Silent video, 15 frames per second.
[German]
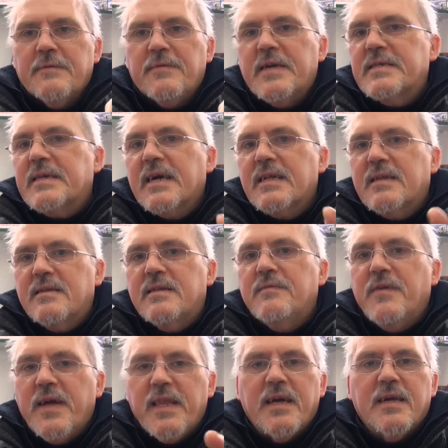Wie gesagt,
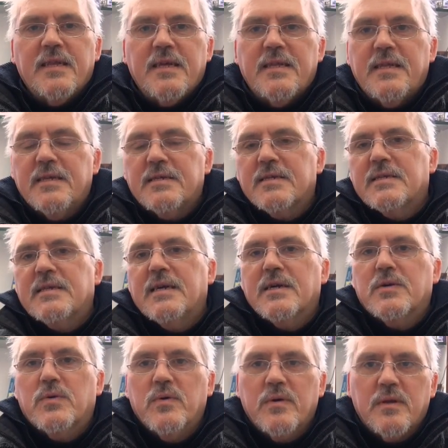die wenigen, die dieses
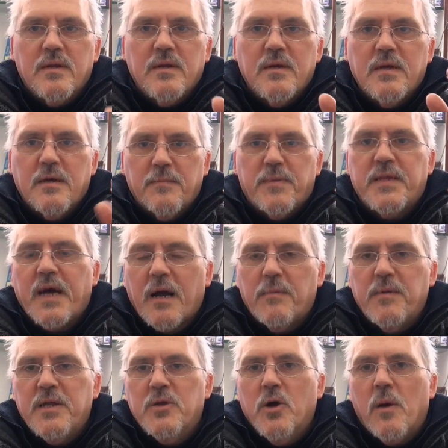hier gucken, ich bedanke
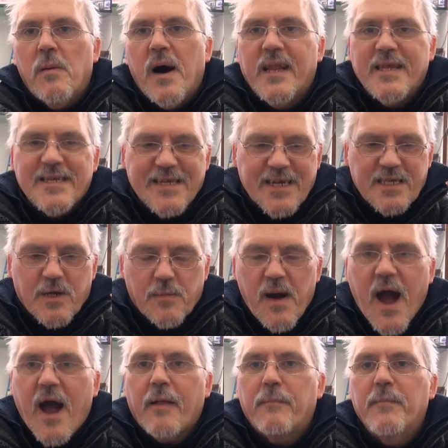mich nochmal an die
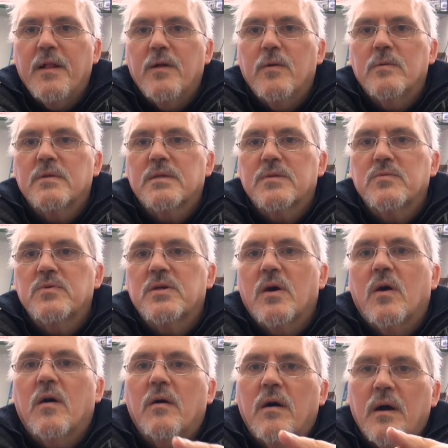6,8 Millionen
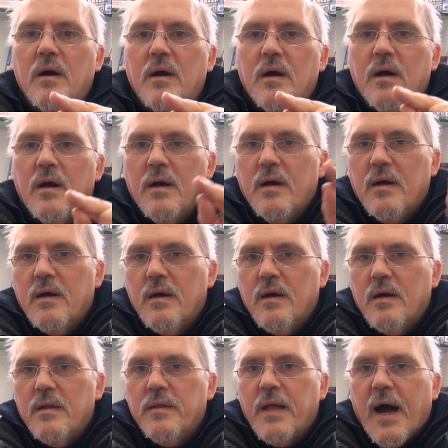Zuschauer
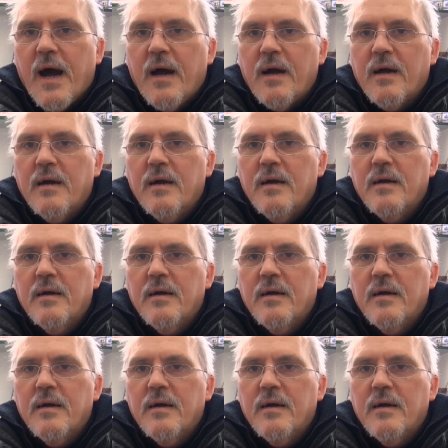nach